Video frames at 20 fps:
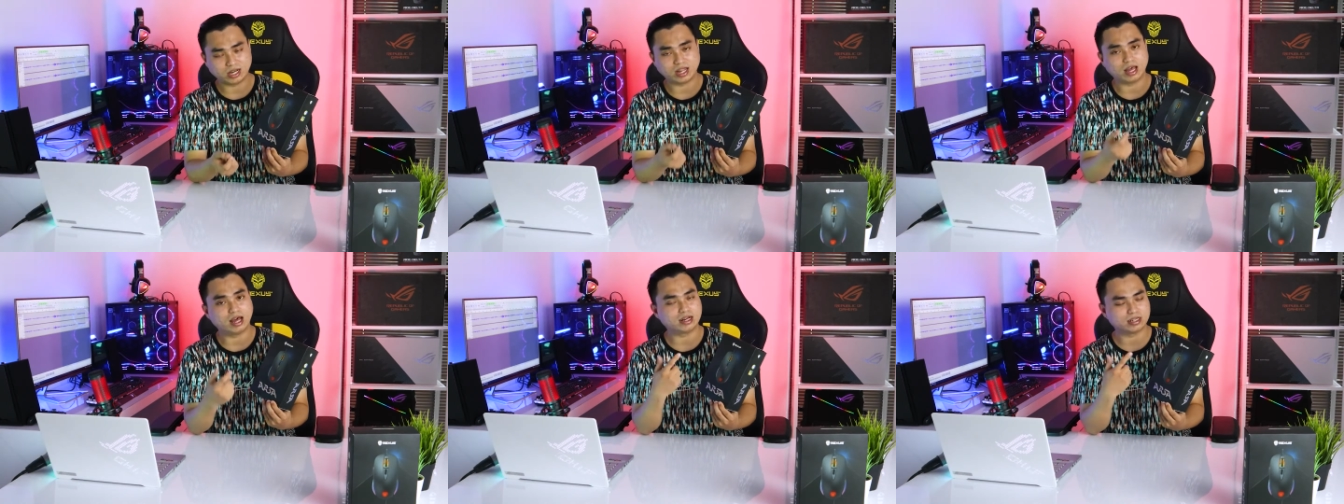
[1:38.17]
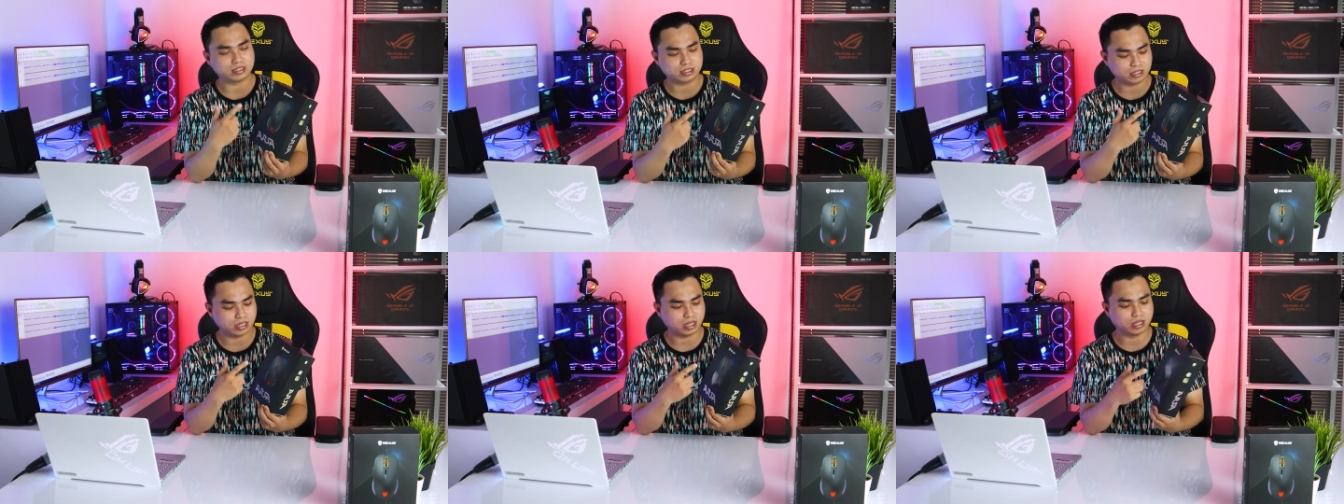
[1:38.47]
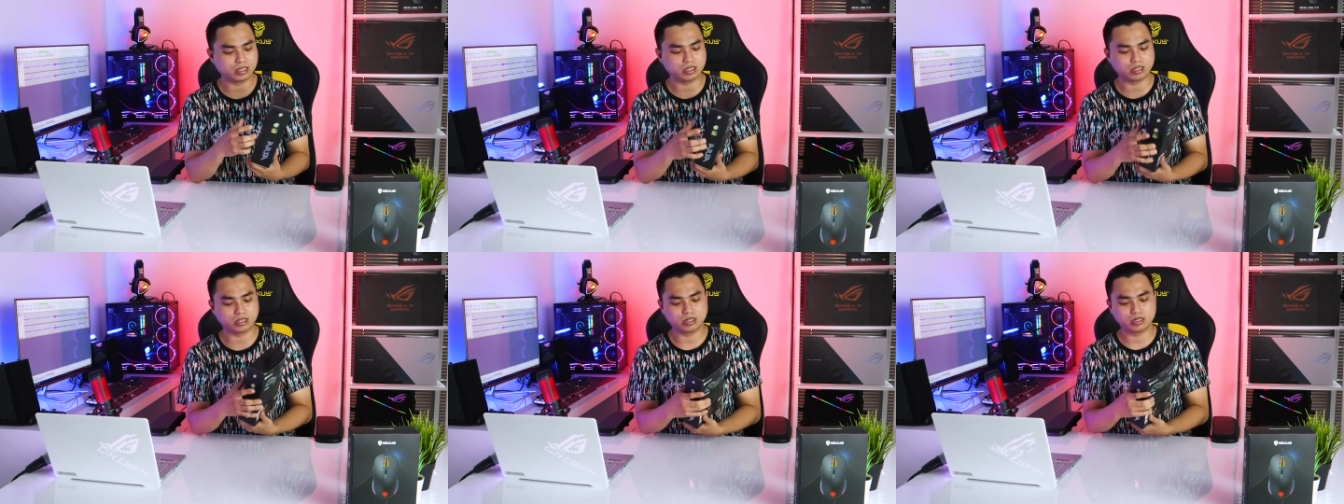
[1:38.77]

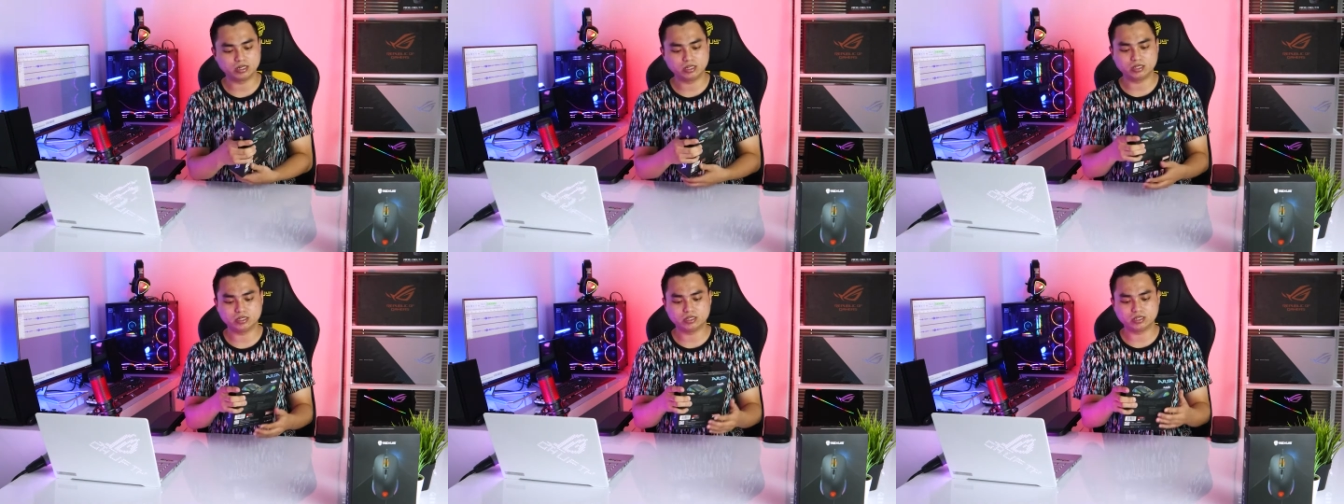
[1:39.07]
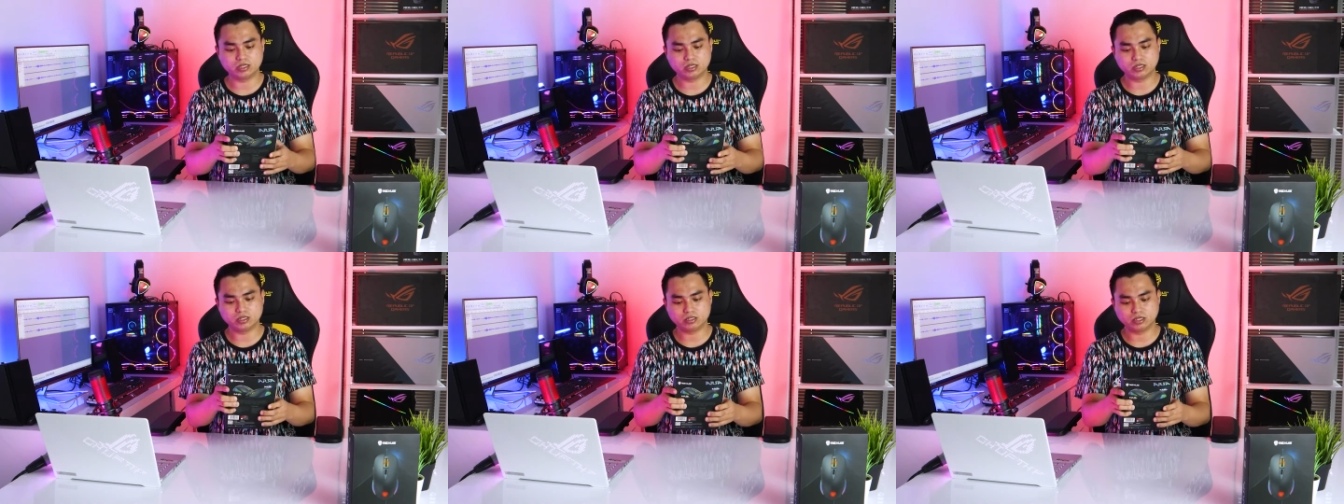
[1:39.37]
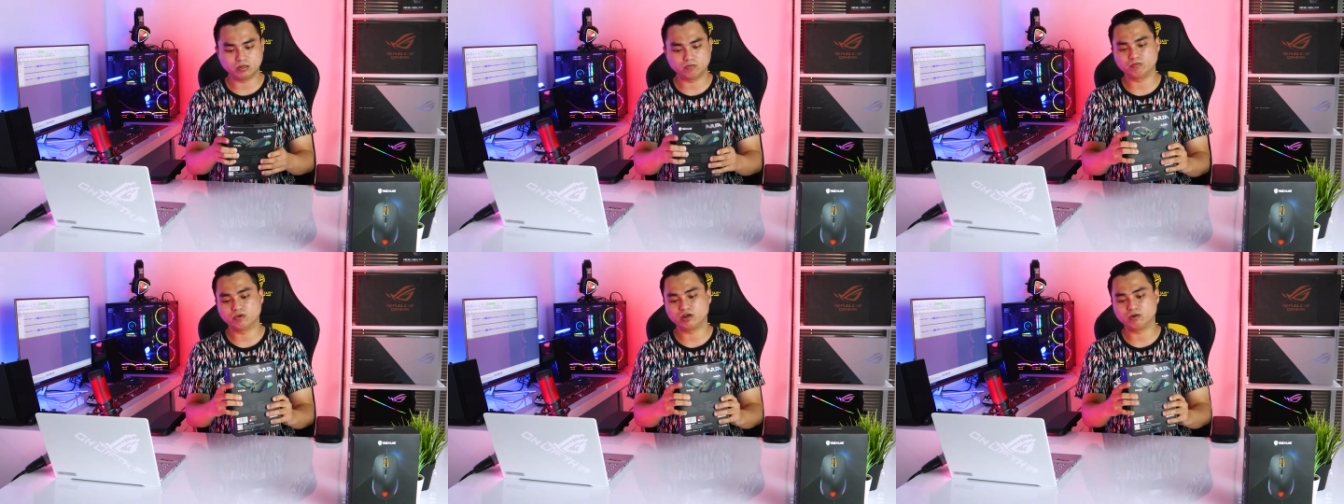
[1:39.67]
arsanya. Jadi
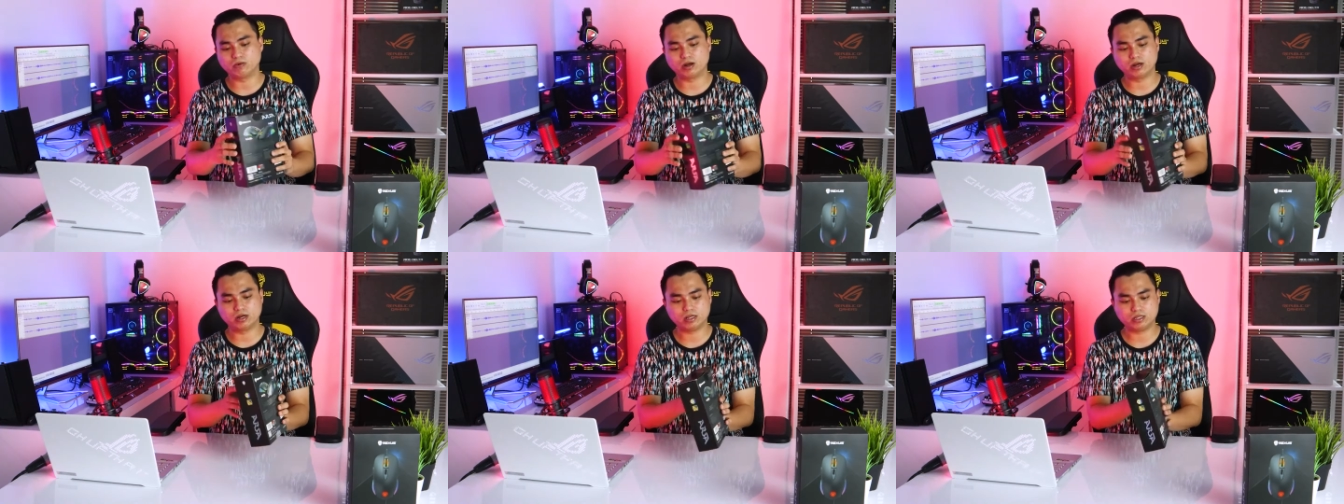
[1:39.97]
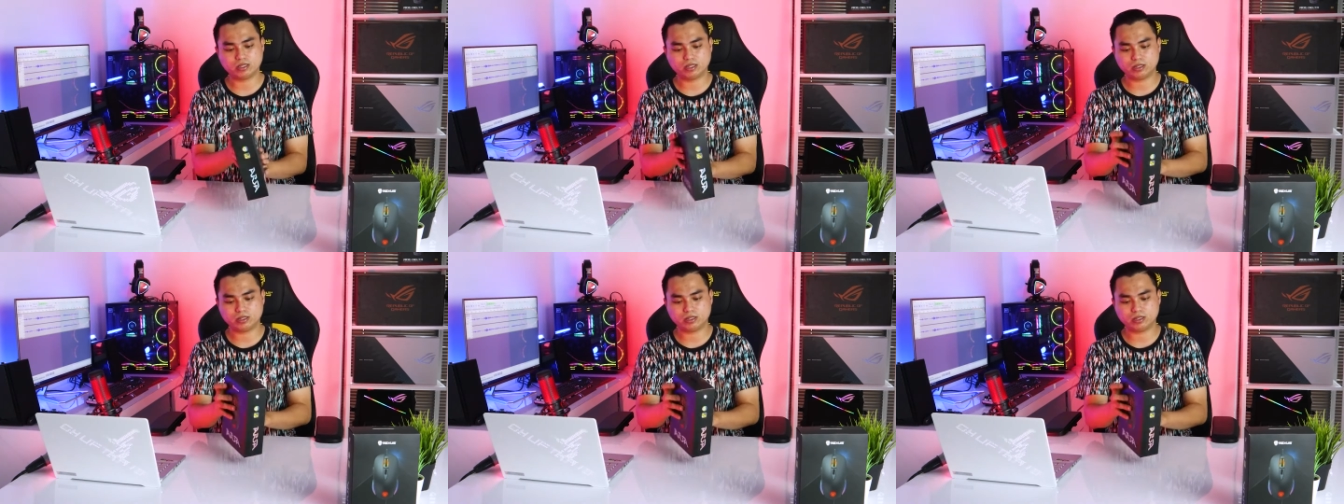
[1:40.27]
simpel banget